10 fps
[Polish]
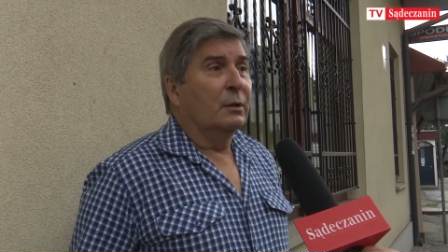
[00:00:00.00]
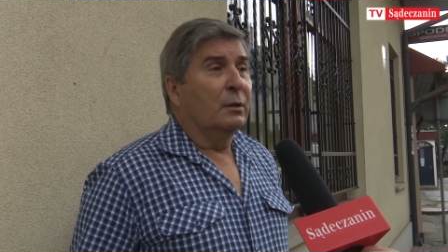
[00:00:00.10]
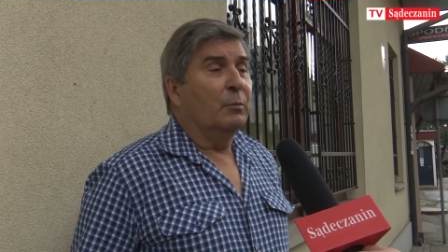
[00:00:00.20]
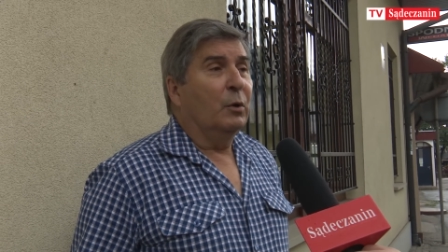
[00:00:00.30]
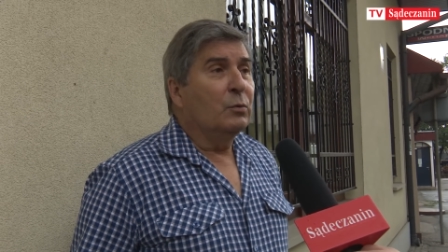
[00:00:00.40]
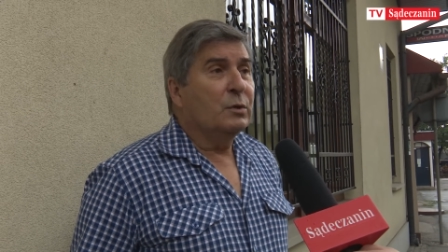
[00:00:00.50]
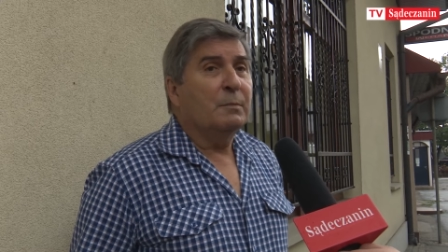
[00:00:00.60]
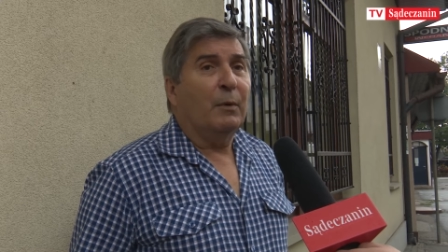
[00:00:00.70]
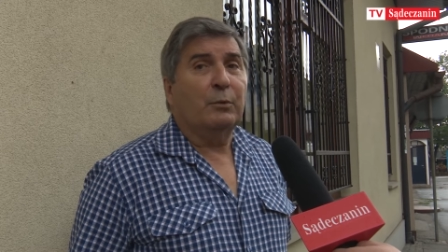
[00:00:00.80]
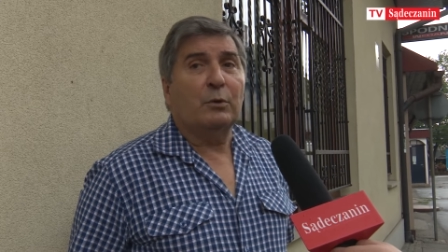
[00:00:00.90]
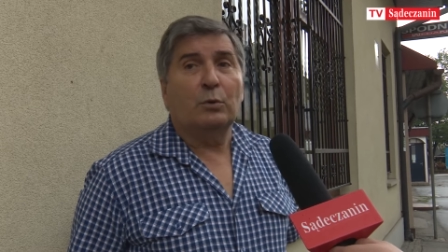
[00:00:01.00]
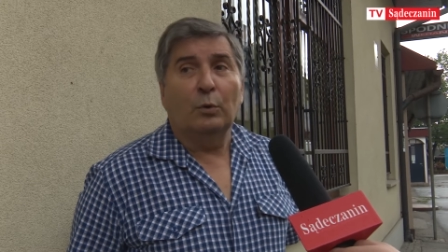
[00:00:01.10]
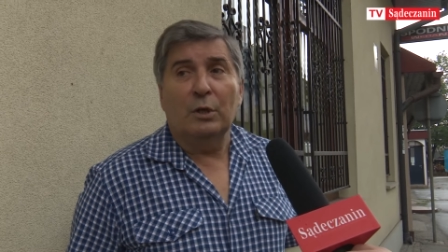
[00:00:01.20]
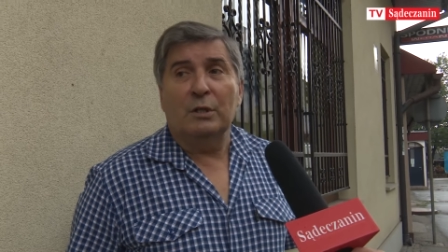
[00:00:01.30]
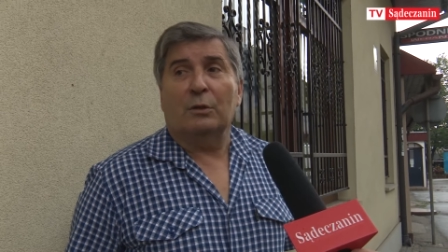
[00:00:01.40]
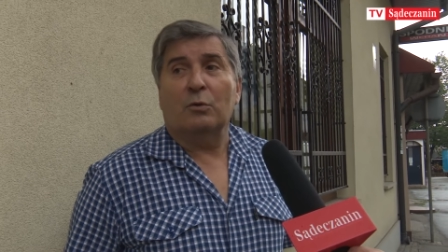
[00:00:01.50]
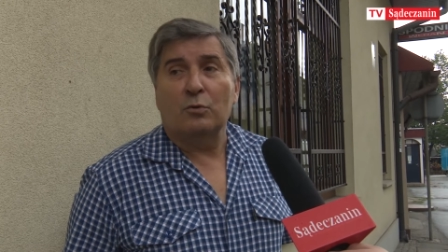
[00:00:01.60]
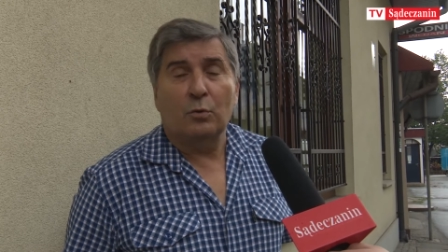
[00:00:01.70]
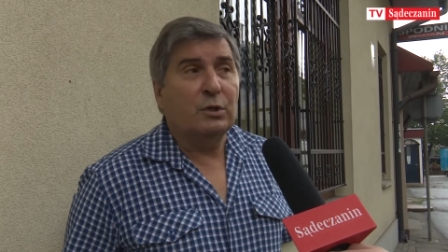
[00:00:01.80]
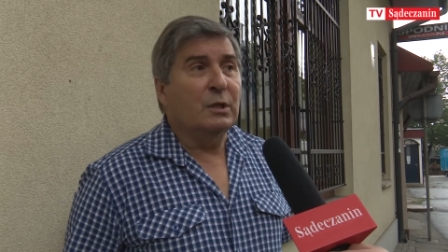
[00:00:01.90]
No bo ludzie po prostu idzie, to
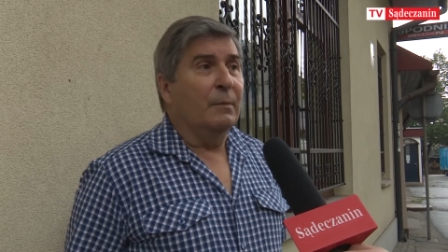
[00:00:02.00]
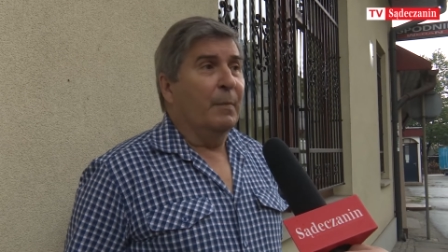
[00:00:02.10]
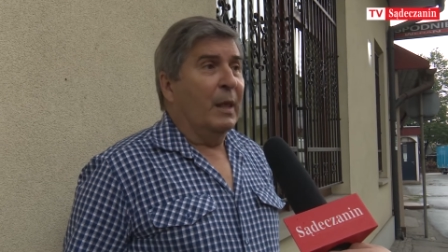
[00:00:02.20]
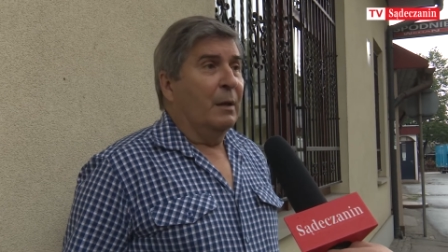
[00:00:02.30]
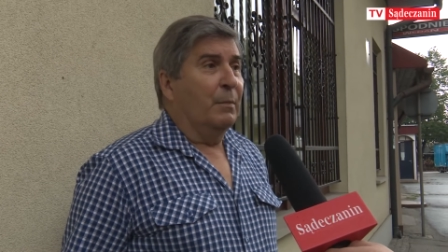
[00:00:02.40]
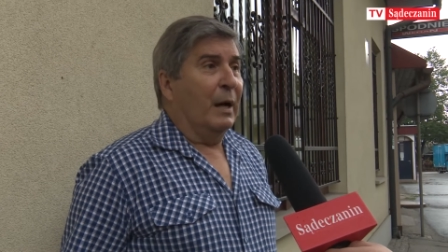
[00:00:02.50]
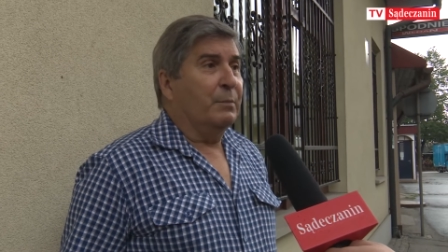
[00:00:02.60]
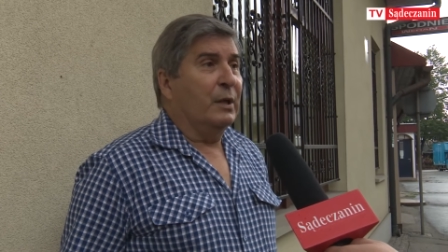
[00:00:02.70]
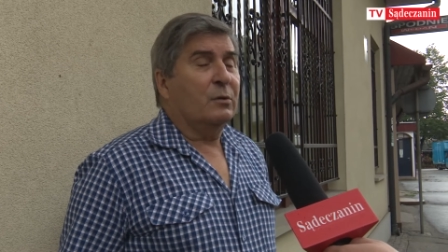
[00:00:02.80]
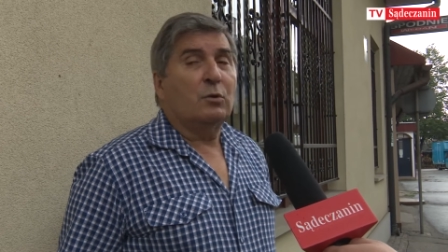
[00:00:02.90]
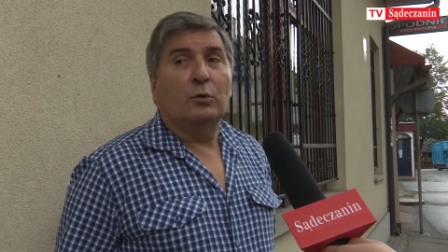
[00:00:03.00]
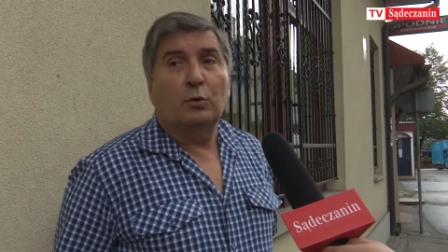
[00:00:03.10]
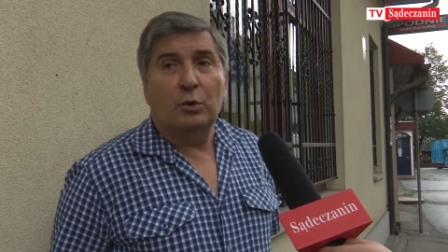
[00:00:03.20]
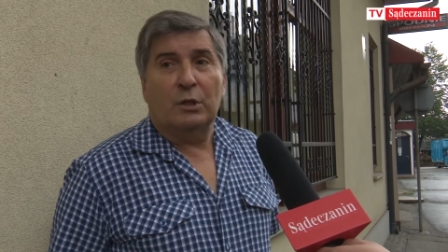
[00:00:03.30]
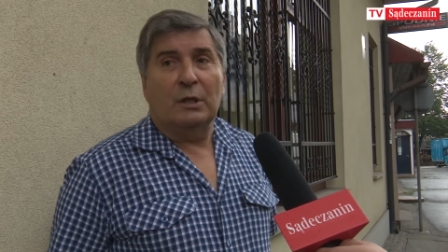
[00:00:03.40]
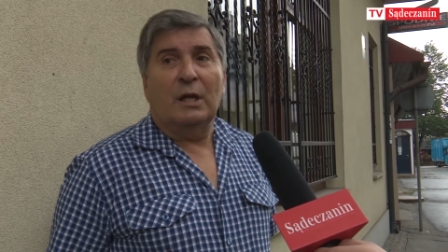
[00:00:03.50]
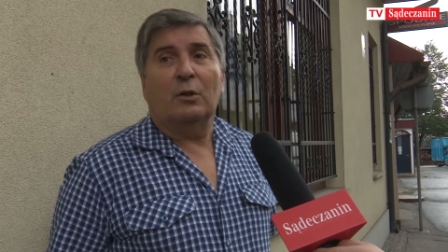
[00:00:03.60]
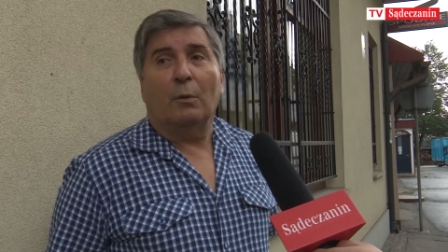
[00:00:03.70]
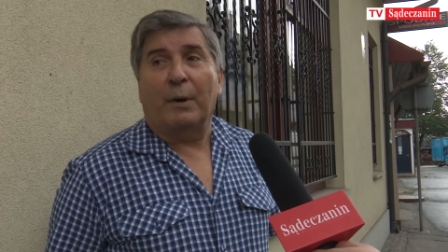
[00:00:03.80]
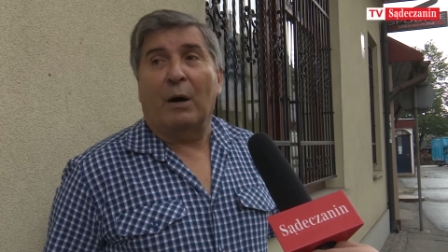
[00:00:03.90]
rzuci papier, rzuci
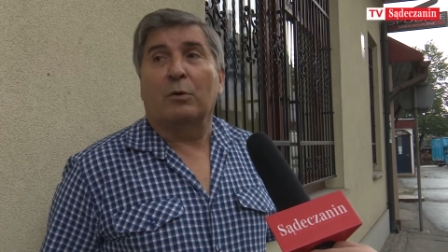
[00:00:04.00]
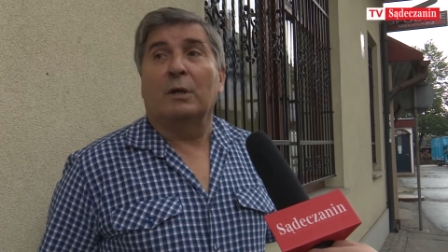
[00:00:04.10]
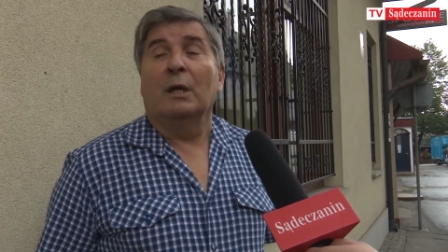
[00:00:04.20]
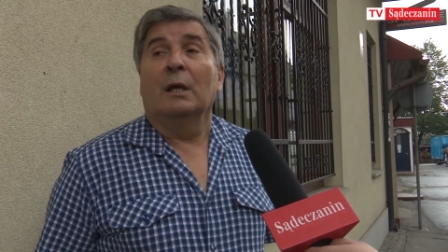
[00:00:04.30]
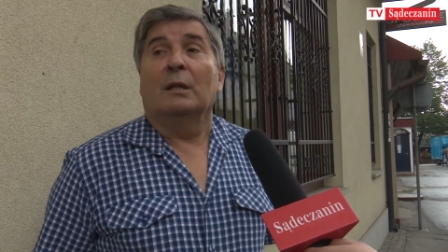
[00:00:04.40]
niedopałki.